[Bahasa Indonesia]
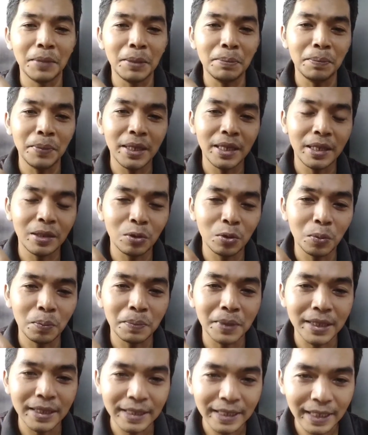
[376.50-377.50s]
mimpi
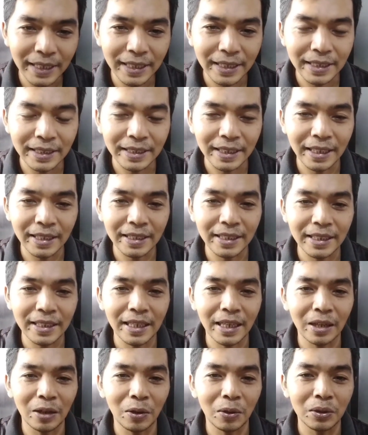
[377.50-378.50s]
itu penting. Nanti
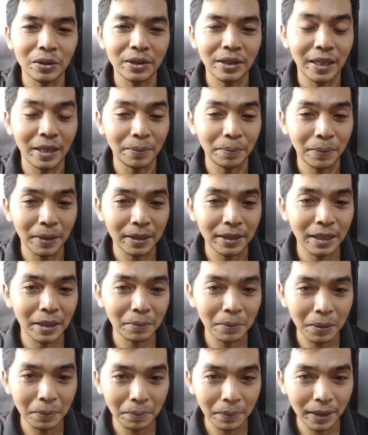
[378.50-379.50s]
kalau
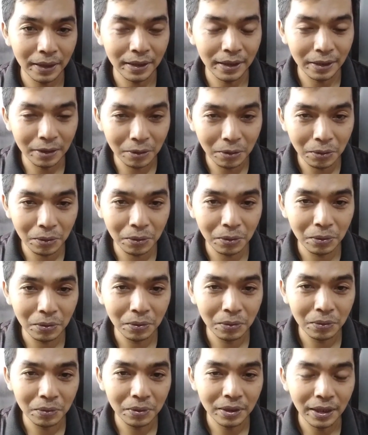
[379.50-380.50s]
jawabannya memang
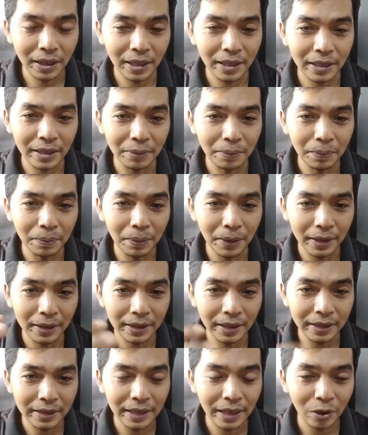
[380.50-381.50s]
itu dari
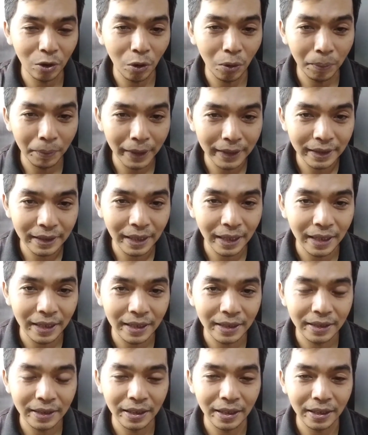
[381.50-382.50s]
banyaknya
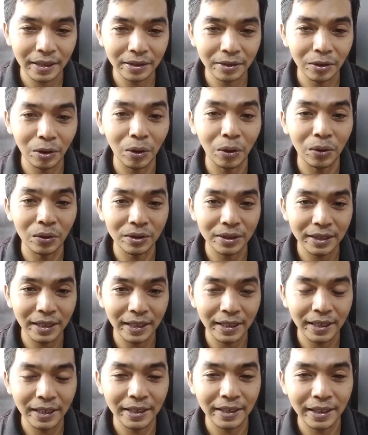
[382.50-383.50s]
komentar ya, tolong
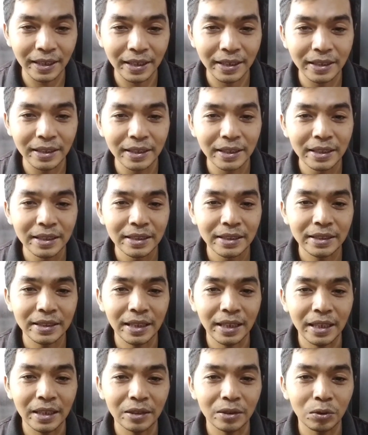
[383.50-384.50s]
saya ya,
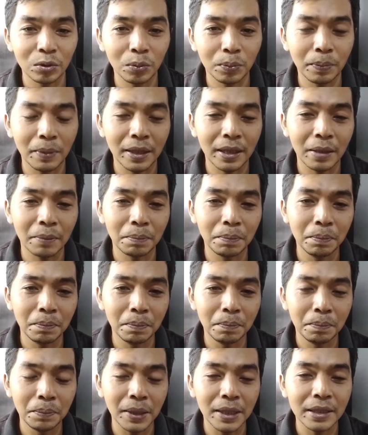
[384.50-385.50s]
saya supaya
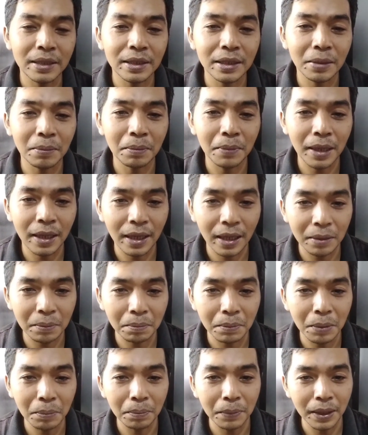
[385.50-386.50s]

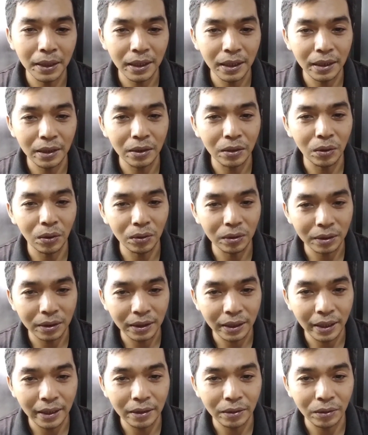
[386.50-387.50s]
bersemangat membuat
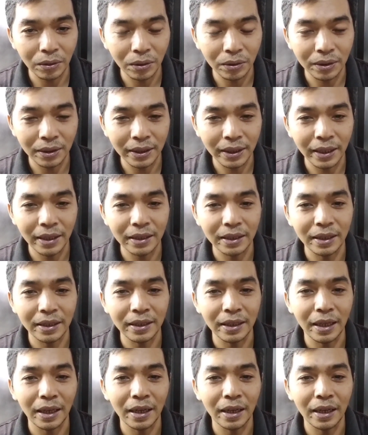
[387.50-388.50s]
konten-konten
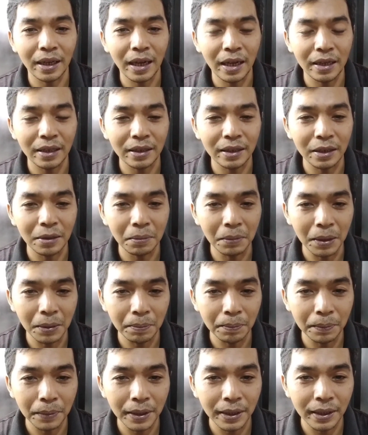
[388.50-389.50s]
tentang arti
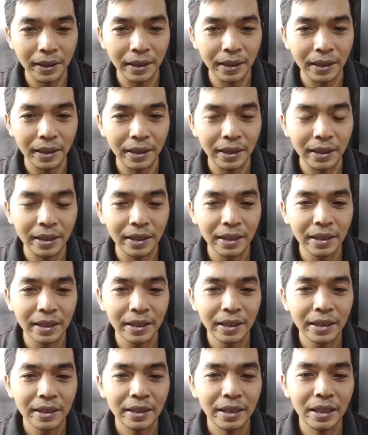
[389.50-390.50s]
mimpi.
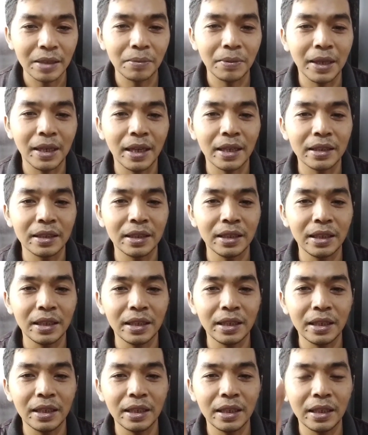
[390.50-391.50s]
Terima
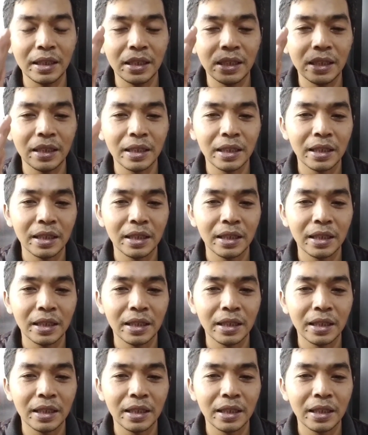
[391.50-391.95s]
kasih